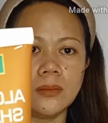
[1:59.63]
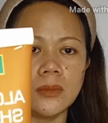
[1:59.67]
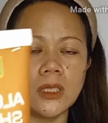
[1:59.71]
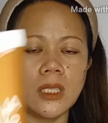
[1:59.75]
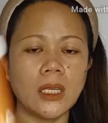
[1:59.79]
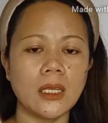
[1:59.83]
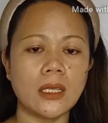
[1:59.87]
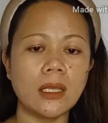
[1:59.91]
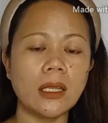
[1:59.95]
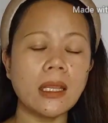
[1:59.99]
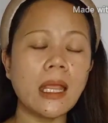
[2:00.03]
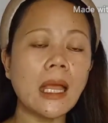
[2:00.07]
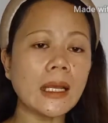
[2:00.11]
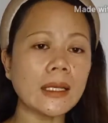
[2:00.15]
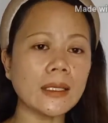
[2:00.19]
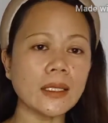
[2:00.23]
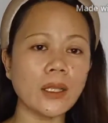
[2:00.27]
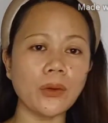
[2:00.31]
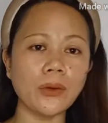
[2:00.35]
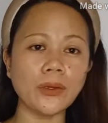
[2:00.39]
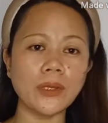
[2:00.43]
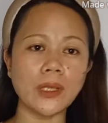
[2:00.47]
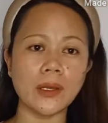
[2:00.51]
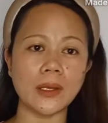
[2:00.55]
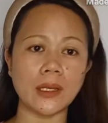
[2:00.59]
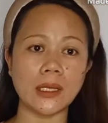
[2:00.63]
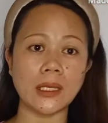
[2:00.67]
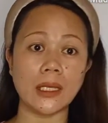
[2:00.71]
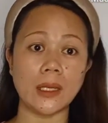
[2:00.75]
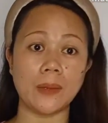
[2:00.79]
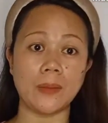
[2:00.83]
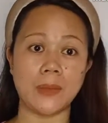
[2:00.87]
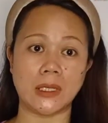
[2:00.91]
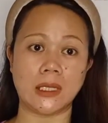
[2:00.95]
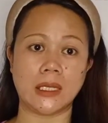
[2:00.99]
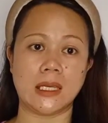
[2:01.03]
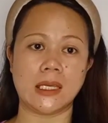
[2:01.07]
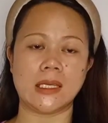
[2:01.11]
Ano, nakita ko na rin
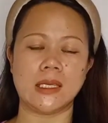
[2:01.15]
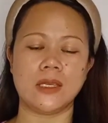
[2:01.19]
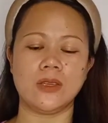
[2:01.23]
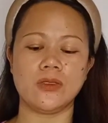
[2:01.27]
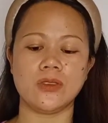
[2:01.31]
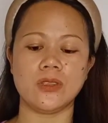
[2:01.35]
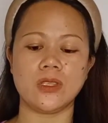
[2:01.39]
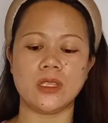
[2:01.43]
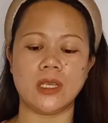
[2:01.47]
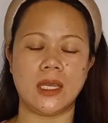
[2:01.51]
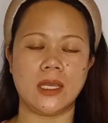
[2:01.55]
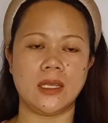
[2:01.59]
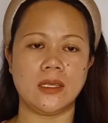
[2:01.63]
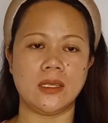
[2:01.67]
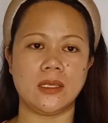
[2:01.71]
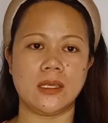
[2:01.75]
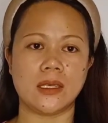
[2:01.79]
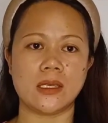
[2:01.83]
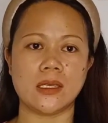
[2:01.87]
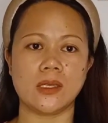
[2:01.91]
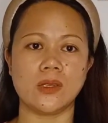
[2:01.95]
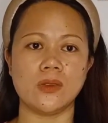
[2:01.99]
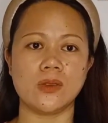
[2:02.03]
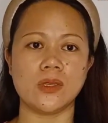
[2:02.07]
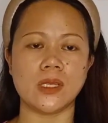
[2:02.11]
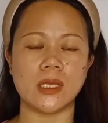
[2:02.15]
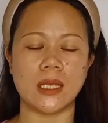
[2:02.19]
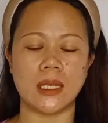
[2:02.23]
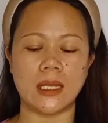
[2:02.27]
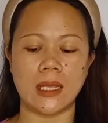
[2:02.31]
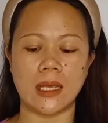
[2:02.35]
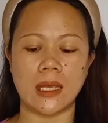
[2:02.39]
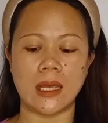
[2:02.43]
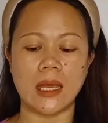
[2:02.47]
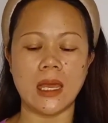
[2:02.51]
naman kasi yung changes dun sa na,